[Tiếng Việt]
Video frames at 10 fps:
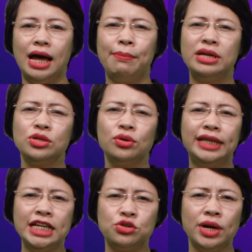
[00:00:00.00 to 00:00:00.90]
Amazon
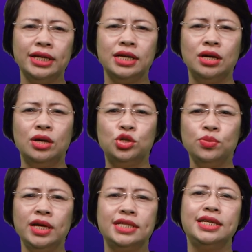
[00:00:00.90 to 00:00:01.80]
Textract
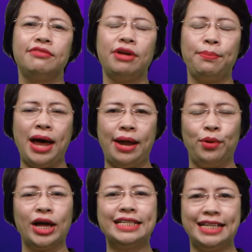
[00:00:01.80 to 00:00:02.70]
giúp nhận diện văn bản
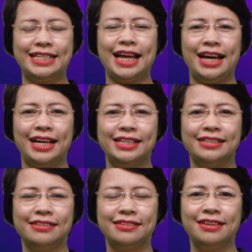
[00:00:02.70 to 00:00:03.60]
một cách dễ dàng.
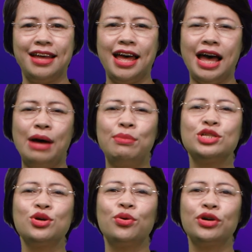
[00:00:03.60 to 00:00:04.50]

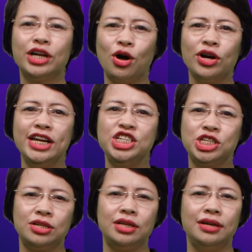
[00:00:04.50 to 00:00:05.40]
Amazon
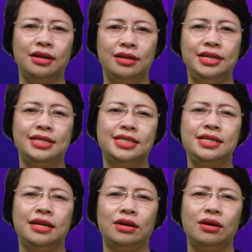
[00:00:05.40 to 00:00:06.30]
Rekognition nhận
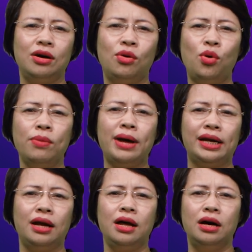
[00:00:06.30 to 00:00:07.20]
diện khuôn
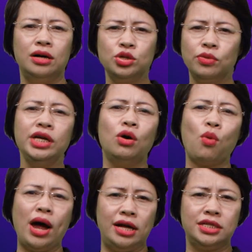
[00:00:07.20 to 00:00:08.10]
mặt, ứng dụng hiệu
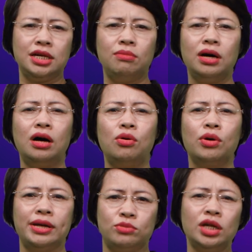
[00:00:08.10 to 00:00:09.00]
quả trong
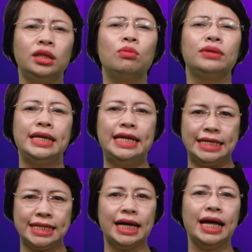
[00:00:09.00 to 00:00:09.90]
khâu kiểm soát thông tin
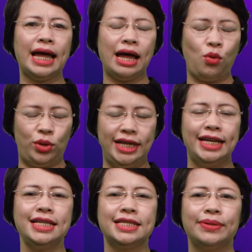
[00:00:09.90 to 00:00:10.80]
định danh khách hàng của
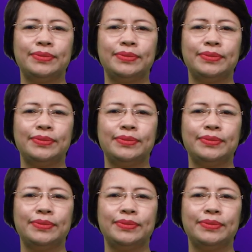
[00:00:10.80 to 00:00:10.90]
TNEX.